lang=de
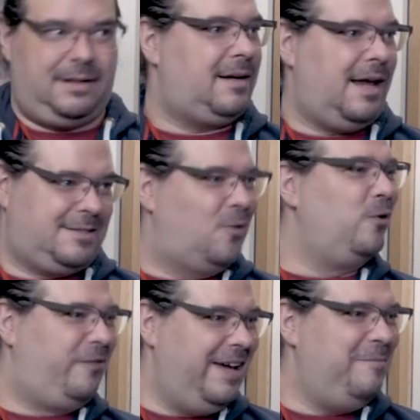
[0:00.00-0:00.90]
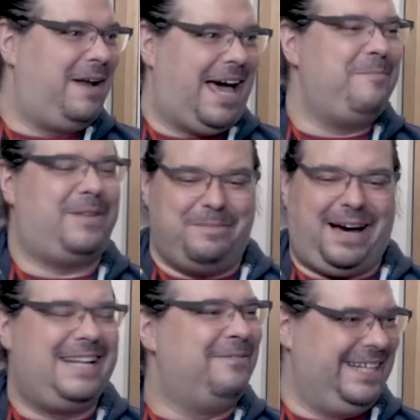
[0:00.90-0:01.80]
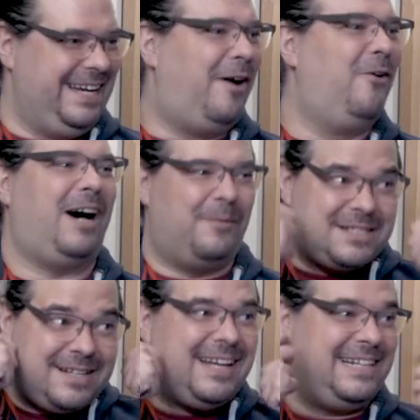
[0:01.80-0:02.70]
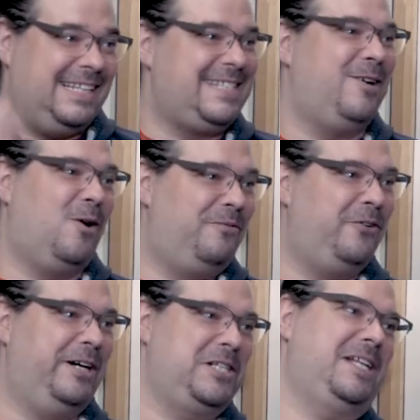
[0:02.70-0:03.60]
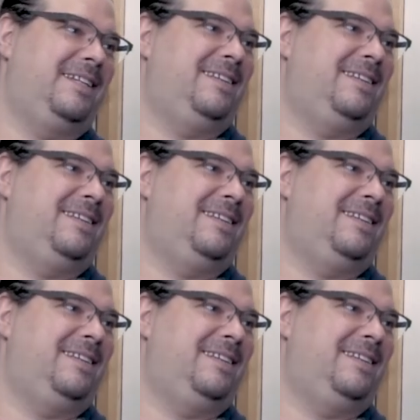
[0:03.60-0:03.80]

Glas Rotwein bleibt, die Badewanne auch, aber es sind halt jetzt die Kopfhörer statt,